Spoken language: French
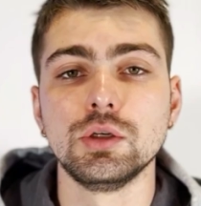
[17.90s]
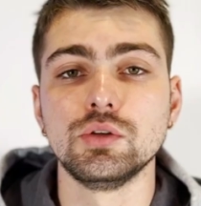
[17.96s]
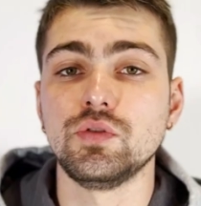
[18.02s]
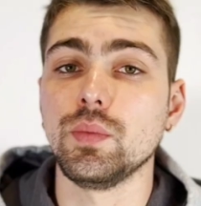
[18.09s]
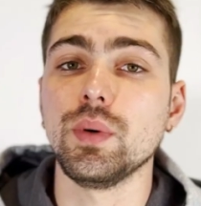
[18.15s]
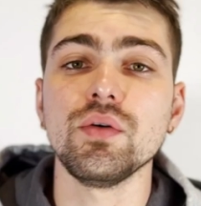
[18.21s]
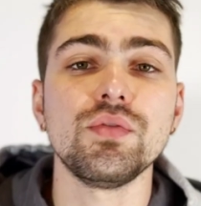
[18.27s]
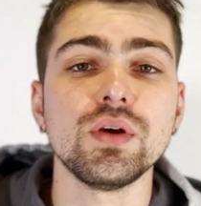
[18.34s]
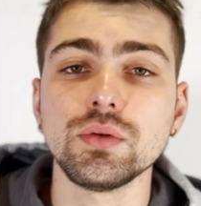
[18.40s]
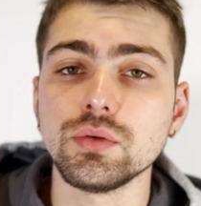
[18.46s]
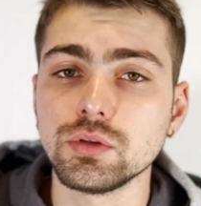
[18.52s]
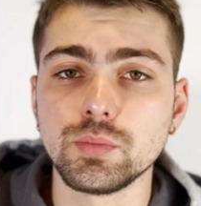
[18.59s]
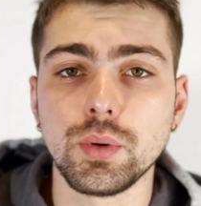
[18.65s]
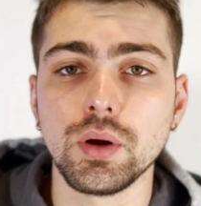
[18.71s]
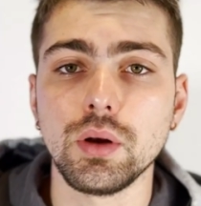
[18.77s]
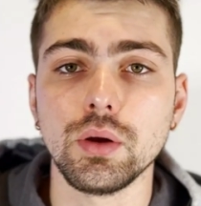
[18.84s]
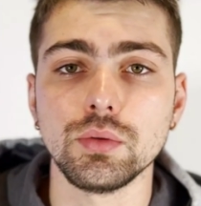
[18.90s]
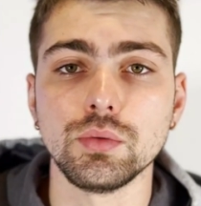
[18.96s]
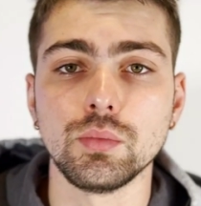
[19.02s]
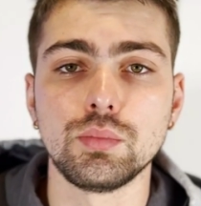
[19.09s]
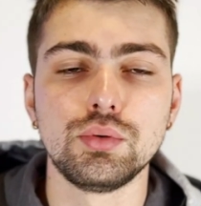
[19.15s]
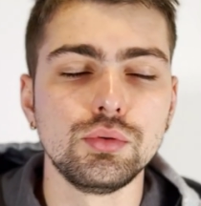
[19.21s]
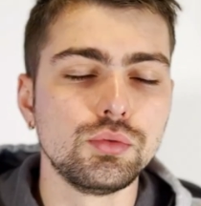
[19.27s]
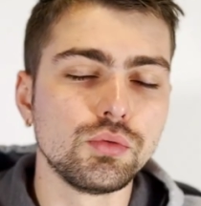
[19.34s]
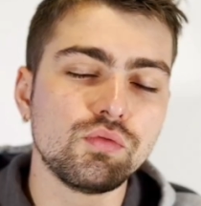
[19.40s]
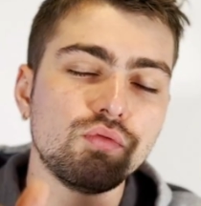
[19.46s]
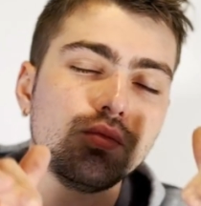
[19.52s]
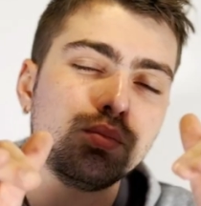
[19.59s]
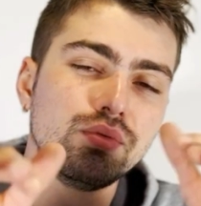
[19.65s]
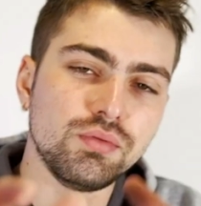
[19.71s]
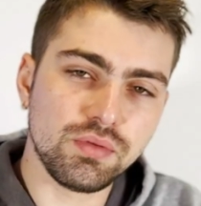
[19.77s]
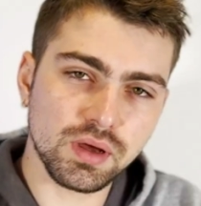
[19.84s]
Je vais pas faire de spoiler non plus, donc vous
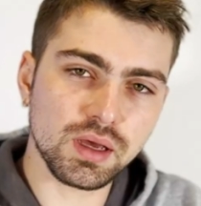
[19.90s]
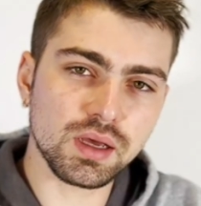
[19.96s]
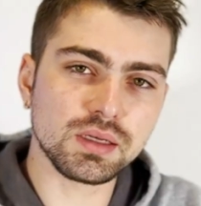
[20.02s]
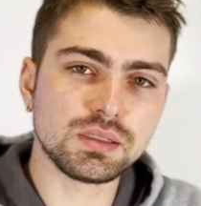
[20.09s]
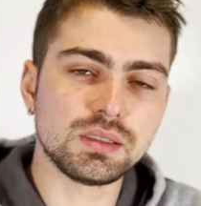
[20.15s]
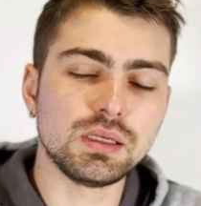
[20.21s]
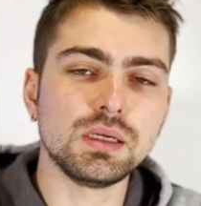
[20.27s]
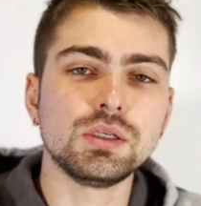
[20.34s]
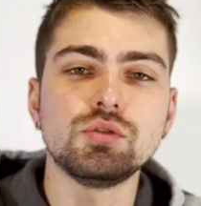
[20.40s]
pouvez rester.